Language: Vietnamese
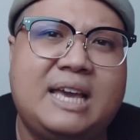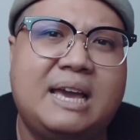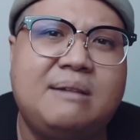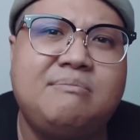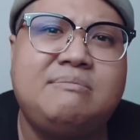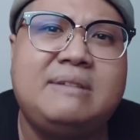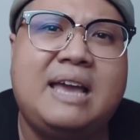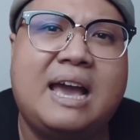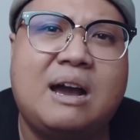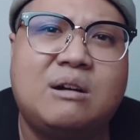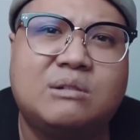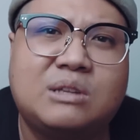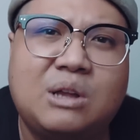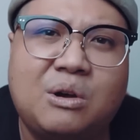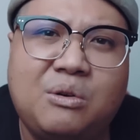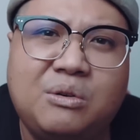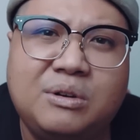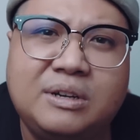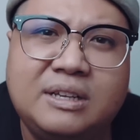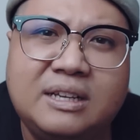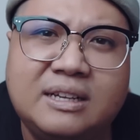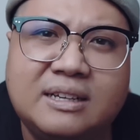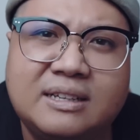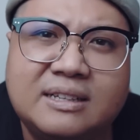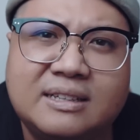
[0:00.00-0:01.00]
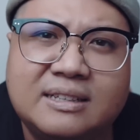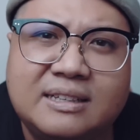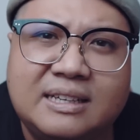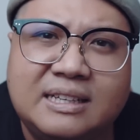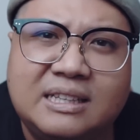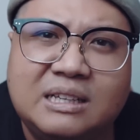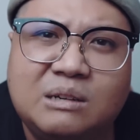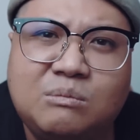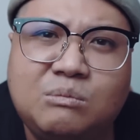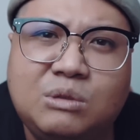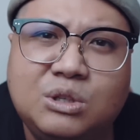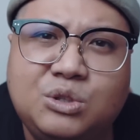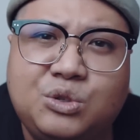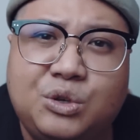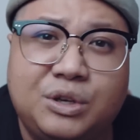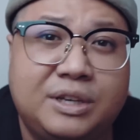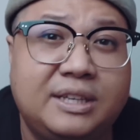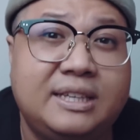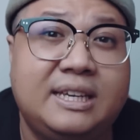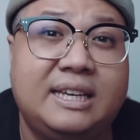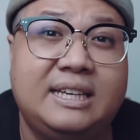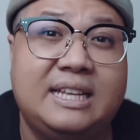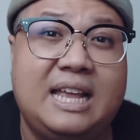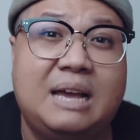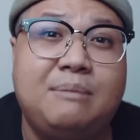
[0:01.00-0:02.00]
chém nhau thôi đó thì nó không có
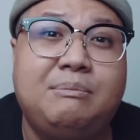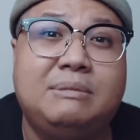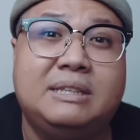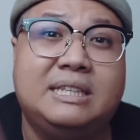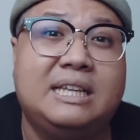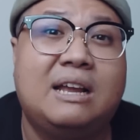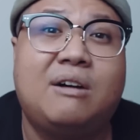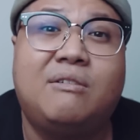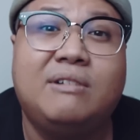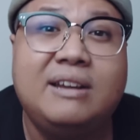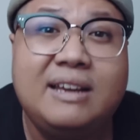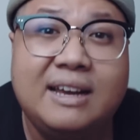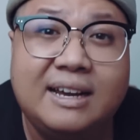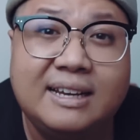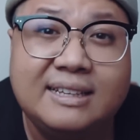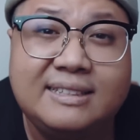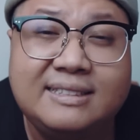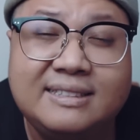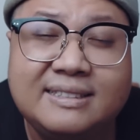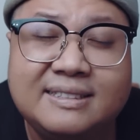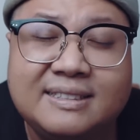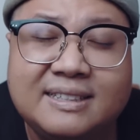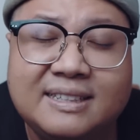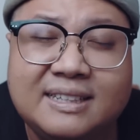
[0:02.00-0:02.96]
chuyện gì để mình nói hết